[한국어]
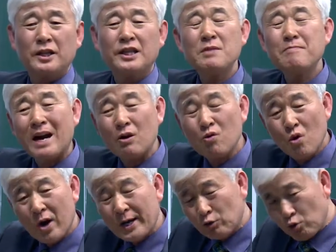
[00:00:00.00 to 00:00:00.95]
네
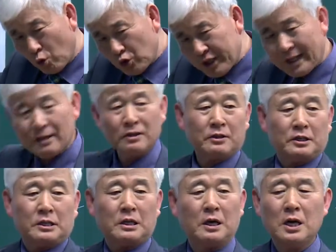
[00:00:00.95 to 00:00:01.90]
말로가 좋지 않을
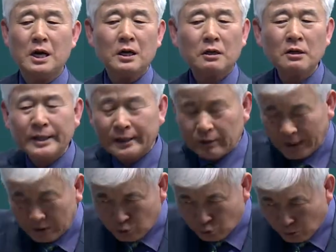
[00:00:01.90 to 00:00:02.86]
것이다. 그렇게
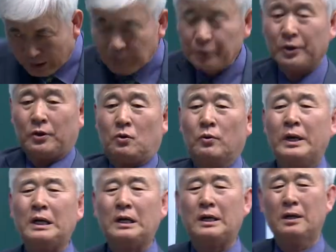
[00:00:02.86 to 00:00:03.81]
될 수가 없어요.
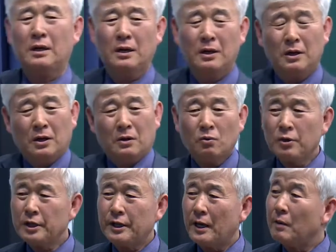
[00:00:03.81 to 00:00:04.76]
왜? 우리
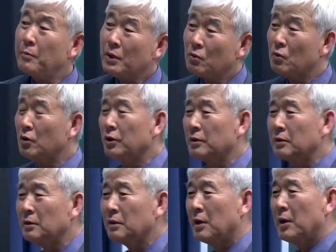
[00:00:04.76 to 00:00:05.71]

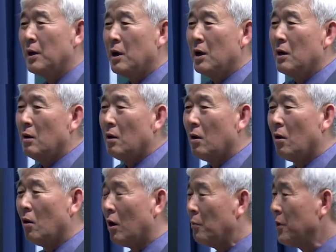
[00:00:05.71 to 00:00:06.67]
대한민국은
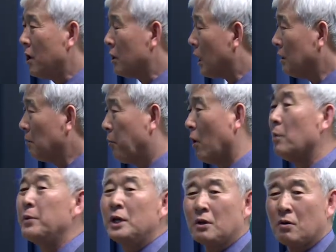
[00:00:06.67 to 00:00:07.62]
엄연한
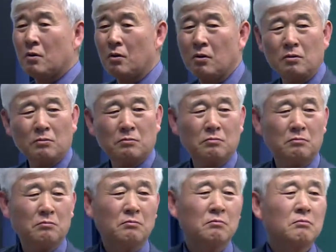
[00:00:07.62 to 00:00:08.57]
법이 있고
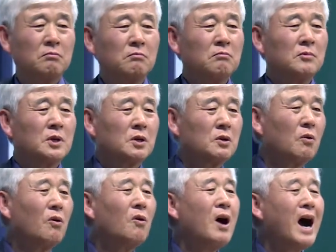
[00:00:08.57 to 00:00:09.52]

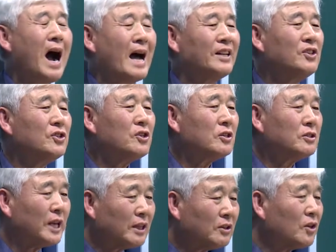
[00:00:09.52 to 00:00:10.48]
그리고
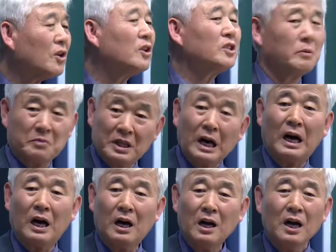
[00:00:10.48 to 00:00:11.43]
안정된 경제입니다.
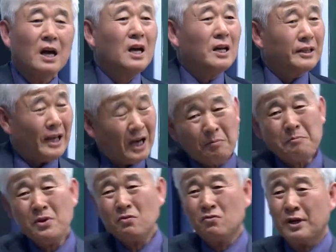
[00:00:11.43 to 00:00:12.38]

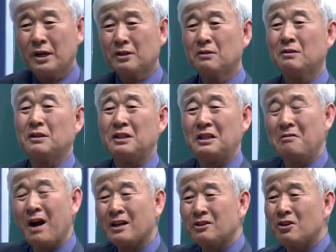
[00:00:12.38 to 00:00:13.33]
대한민국에서
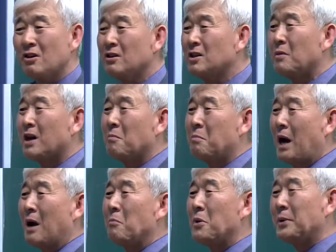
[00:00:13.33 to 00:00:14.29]
일확천금하는
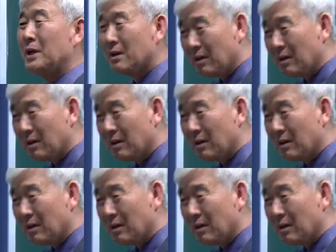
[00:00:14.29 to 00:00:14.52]
방법이